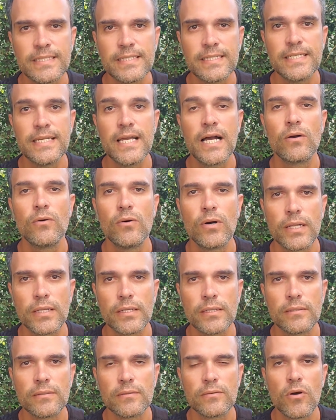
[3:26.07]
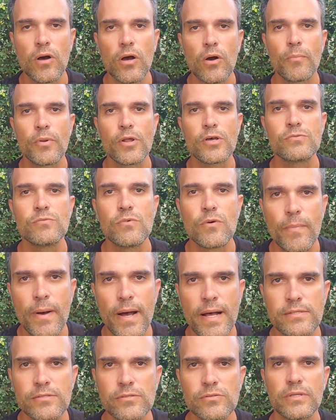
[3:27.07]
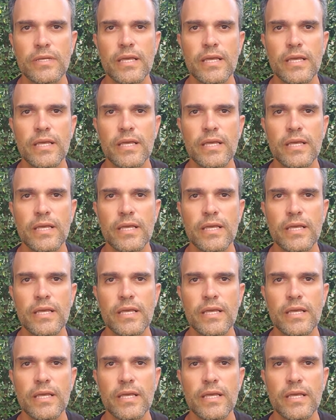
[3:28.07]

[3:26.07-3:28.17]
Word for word: e agora? Qual é o próximo passo?